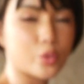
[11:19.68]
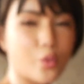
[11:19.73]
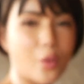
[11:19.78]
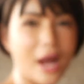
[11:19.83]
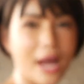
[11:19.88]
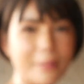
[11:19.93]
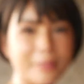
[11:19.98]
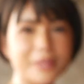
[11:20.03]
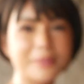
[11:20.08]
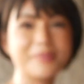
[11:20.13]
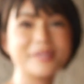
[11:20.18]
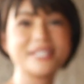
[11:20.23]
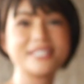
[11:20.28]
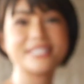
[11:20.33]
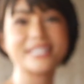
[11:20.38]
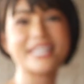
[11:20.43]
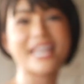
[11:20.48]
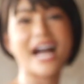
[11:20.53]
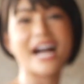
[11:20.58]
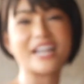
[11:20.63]
รู้ว่าเพื่อ
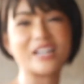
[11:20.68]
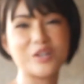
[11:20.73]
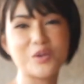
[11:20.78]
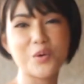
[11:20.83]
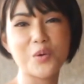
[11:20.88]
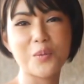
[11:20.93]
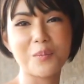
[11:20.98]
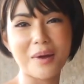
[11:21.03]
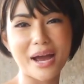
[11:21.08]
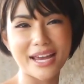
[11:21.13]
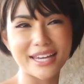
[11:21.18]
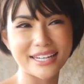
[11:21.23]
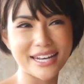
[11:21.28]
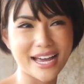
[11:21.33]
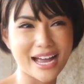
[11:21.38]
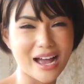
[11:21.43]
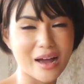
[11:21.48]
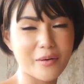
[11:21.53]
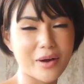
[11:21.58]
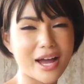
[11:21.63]
นๆจะอยากดูไหม
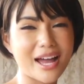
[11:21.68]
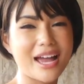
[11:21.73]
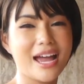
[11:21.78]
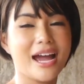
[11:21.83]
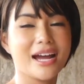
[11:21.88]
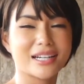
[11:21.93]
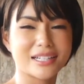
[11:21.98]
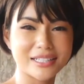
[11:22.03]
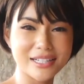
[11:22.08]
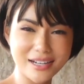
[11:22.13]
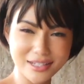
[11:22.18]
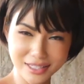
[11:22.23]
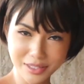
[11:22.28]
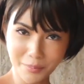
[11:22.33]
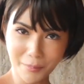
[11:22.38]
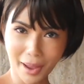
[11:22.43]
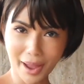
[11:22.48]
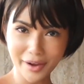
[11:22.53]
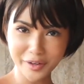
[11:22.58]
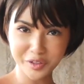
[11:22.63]
นะคะว่าเครื่อง
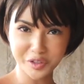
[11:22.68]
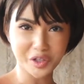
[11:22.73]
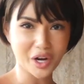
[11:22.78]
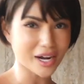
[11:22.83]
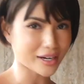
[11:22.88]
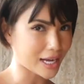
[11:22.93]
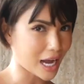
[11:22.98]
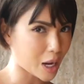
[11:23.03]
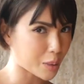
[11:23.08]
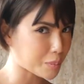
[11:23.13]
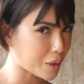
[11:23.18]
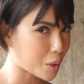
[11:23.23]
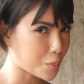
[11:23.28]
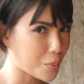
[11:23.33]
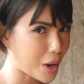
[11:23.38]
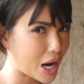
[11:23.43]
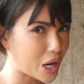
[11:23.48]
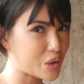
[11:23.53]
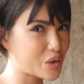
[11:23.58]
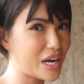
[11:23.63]
สำอางราคา
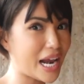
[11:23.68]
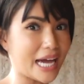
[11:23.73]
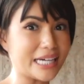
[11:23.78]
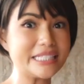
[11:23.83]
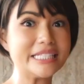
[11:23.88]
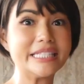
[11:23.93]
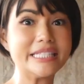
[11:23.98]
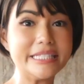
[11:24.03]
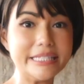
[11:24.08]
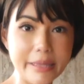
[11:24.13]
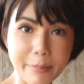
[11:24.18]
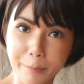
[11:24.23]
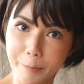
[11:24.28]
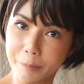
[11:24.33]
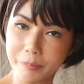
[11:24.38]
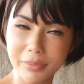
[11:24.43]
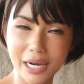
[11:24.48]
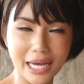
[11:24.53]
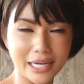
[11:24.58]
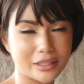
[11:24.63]
เบาๆหลักสิบ
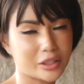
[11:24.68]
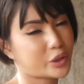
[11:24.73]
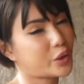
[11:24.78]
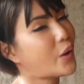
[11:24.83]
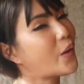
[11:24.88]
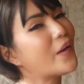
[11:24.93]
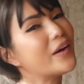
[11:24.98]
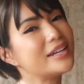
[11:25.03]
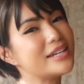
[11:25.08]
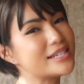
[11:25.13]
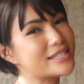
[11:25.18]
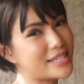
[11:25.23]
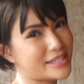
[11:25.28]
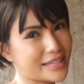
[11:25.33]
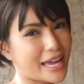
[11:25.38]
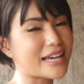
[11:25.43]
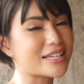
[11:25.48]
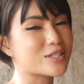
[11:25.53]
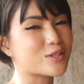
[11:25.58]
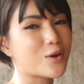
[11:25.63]
หลักร้อยเนี่ยจะ
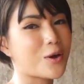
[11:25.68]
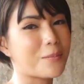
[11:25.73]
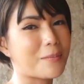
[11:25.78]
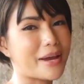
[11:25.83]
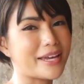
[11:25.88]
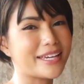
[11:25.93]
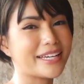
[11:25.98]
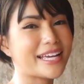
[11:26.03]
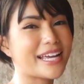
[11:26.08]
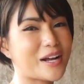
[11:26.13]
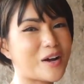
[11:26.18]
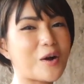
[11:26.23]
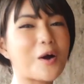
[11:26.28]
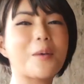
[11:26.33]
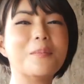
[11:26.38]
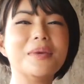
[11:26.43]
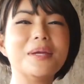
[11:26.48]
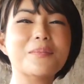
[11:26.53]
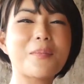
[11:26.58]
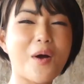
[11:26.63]
แต่งสวยไหมยังไงก็ค
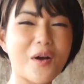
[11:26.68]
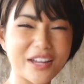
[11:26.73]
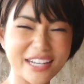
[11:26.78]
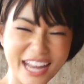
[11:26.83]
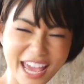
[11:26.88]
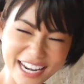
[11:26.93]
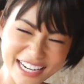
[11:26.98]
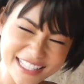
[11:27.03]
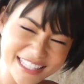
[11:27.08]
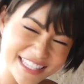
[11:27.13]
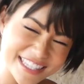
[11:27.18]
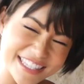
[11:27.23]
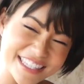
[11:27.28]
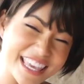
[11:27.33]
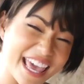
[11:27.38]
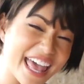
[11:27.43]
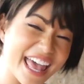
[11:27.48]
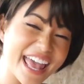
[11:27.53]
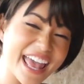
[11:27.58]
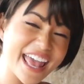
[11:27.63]
อมเมนต์บอกกันได้นะ
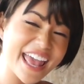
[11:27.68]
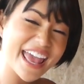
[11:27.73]
เจ๊